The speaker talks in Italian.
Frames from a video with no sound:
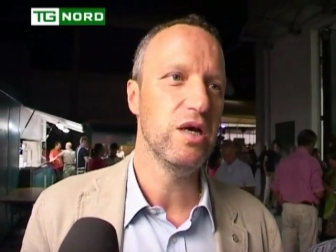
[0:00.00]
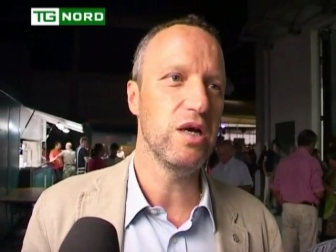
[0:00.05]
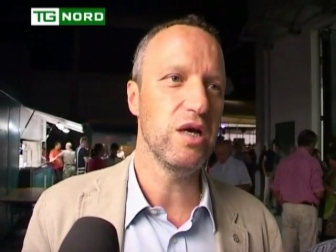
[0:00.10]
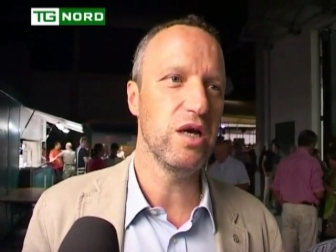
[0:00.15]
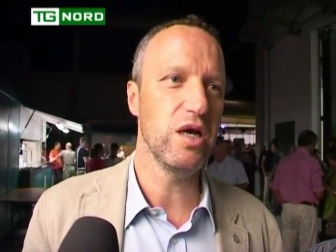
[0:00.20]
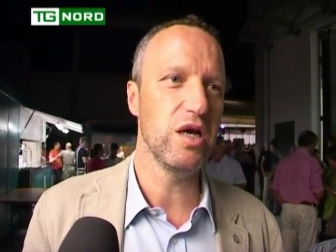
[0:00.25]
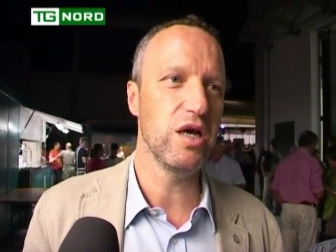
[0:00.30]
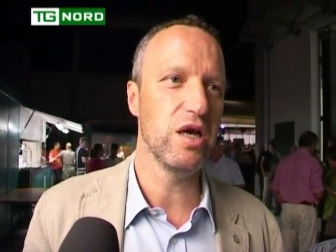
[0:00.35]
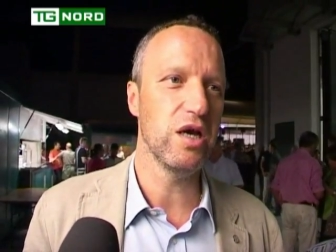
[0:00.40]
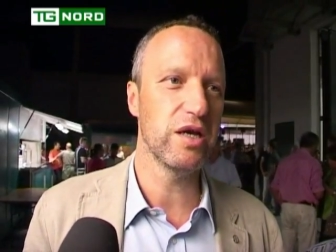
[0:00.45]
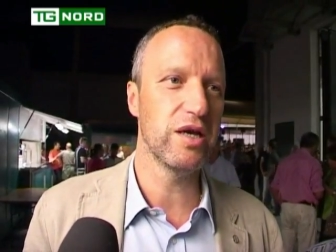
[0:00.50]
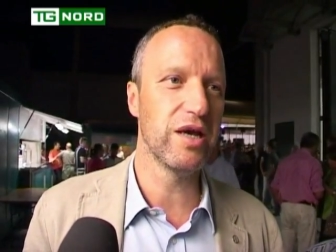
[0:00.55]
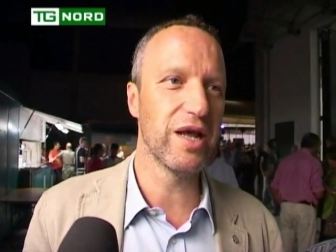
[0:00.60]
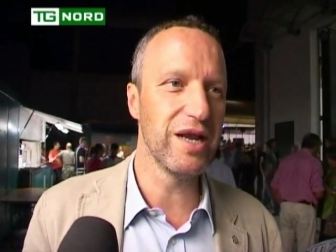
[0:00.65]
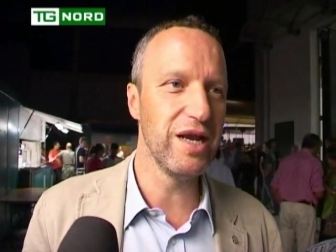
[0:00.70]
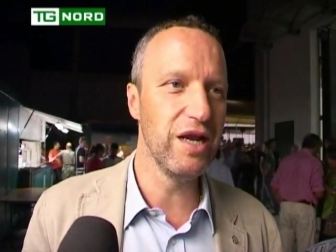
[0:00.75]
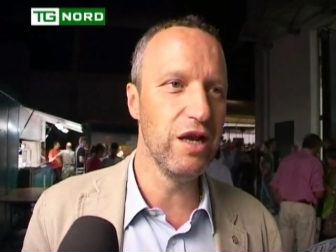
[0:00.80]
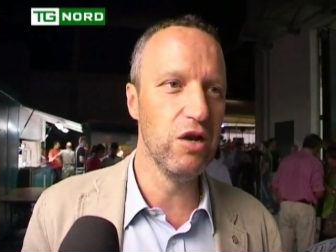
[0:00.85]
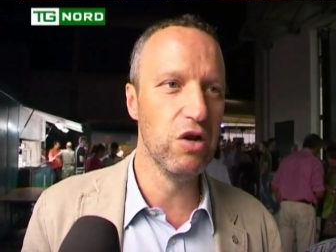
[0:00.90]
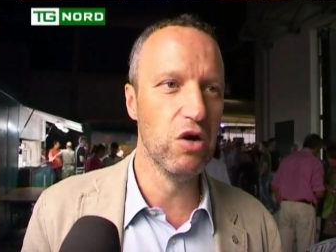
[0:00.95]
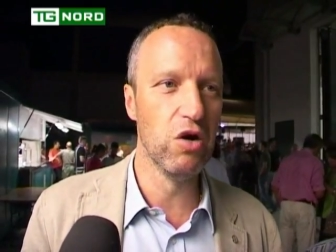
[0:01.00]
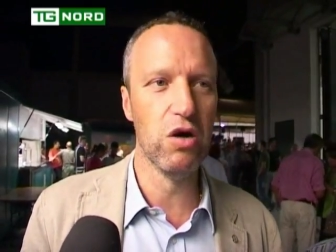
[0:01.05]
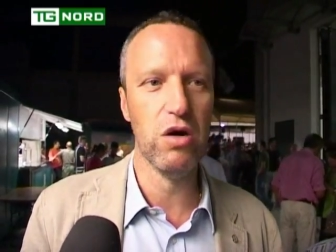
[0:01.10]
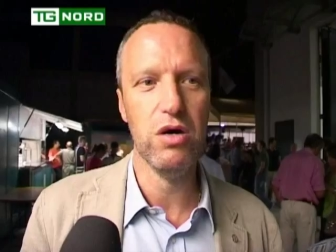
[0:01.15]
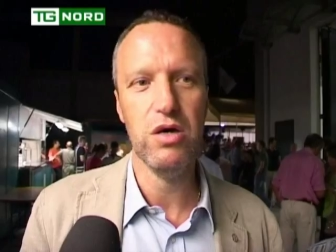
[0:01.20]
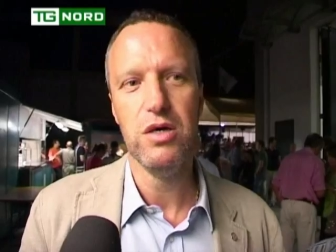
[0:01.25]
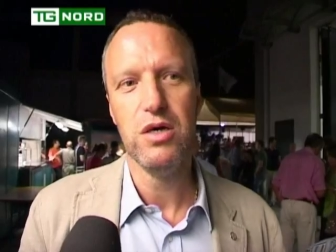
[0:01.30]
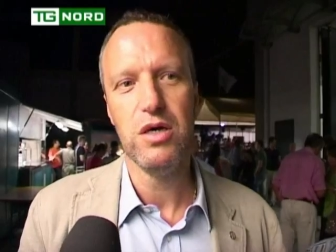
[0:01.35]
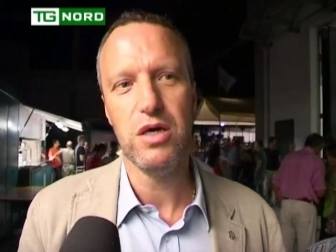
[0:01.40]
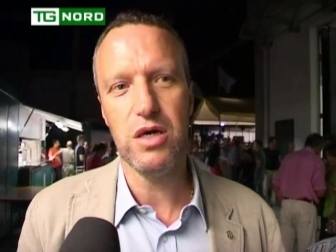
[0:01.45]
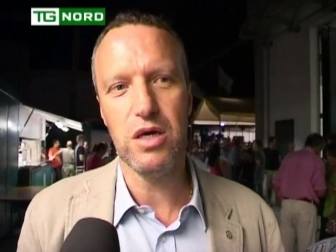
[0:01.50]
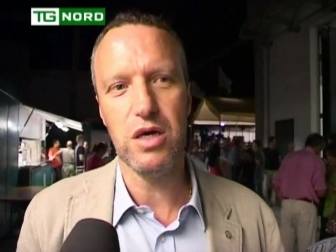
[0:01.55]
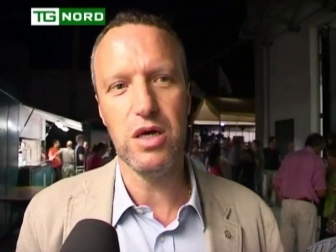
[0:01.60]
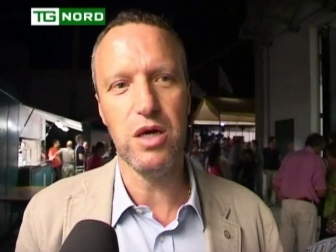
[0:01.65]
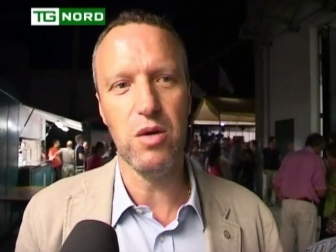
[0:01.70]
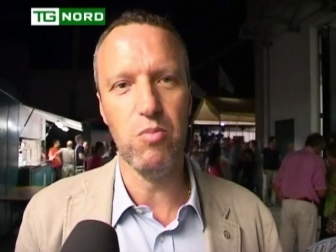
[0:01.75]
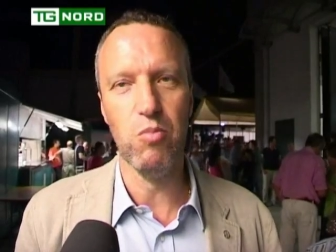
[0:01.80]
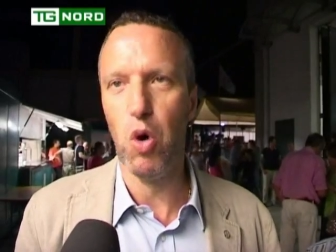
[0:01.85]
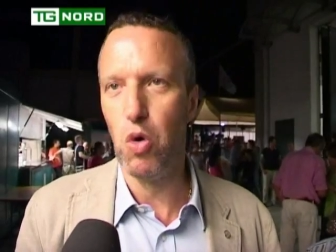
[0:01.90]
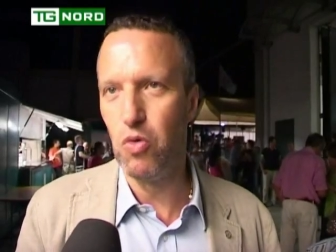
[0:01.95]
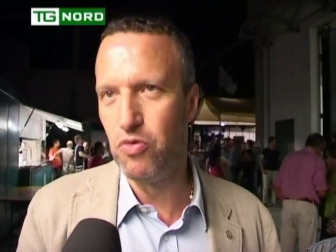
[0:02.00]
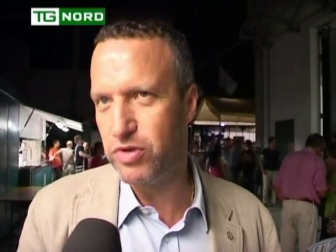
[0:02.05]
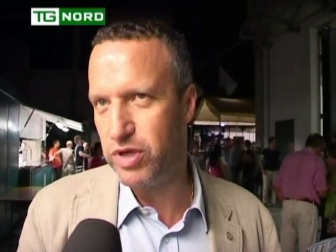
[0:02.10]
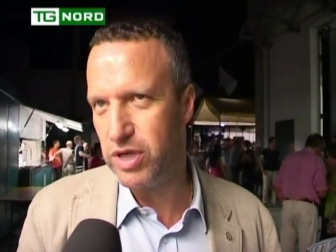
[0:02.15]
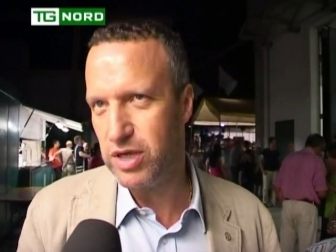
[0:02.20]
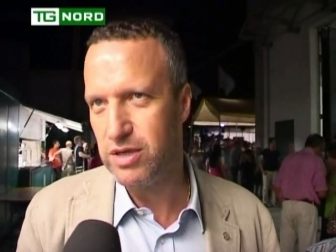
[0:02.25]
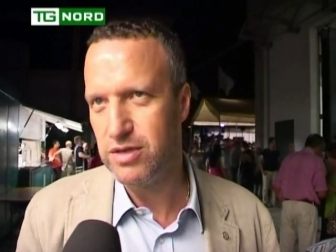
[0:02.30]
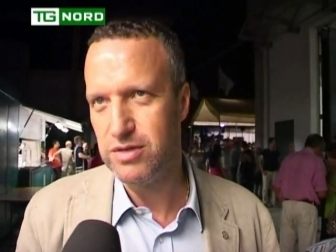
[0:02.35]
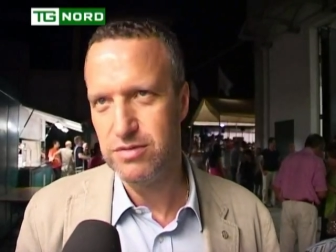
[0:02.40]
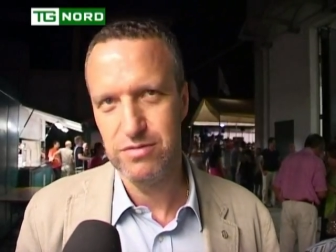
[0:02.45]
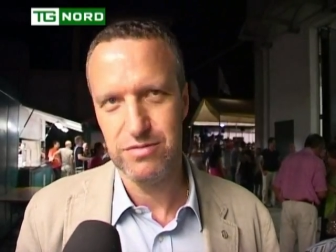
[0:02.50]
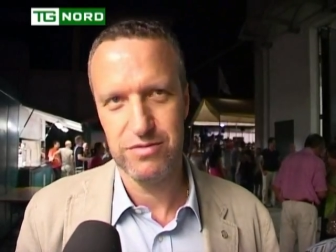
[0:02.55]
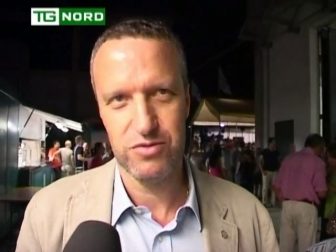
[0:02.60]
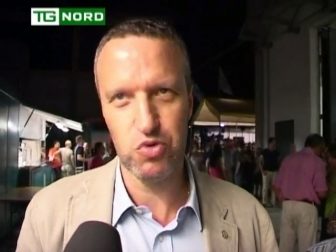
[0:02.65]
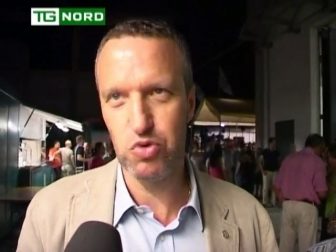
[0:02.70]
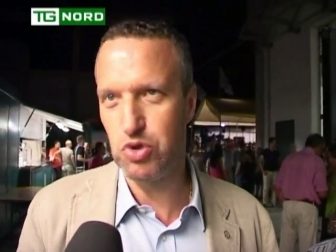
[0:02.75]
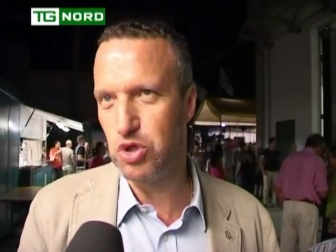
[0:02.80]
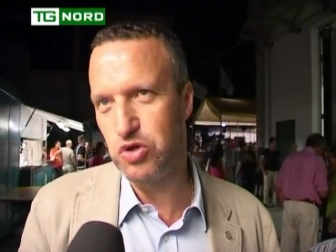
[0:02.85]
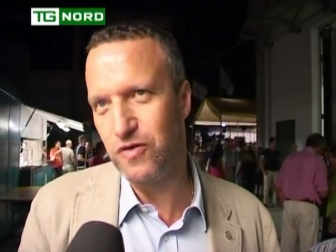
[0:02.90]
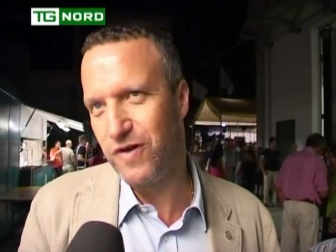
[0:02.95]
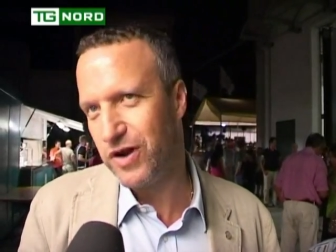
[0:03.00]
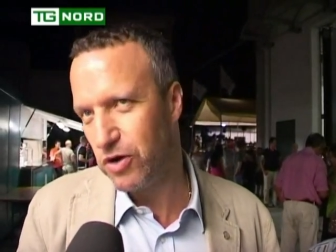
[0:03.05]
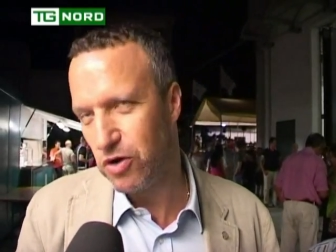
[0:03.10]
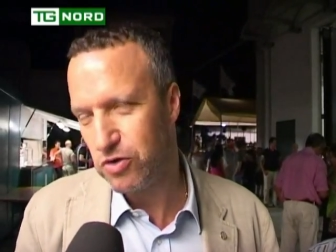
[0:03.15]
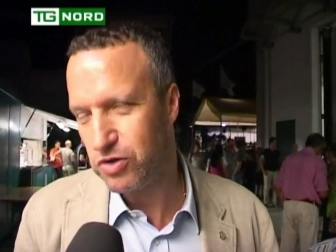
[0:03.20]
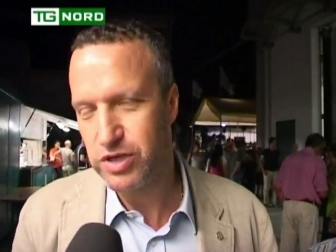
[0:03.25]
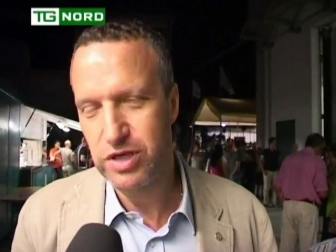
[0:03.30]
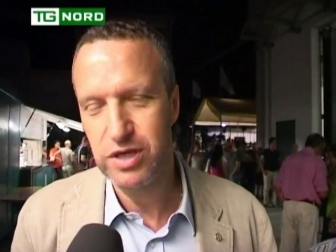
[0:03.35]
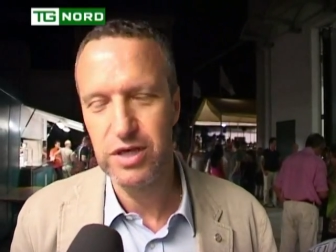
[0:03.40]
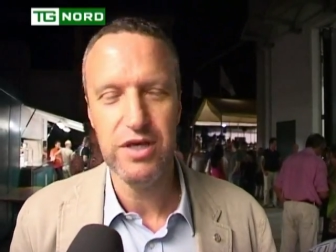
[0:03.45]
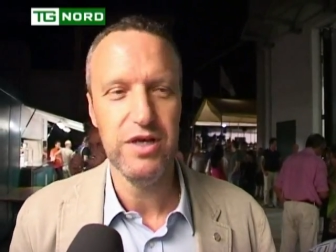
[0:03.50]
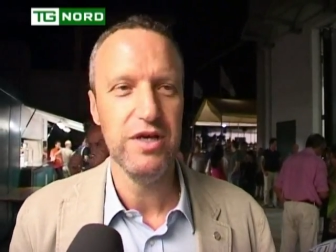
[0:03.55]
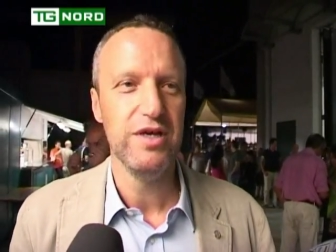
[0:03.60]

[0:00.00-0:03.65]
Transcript: eh, Grillo, eh, Monti, tutti i giovanotti.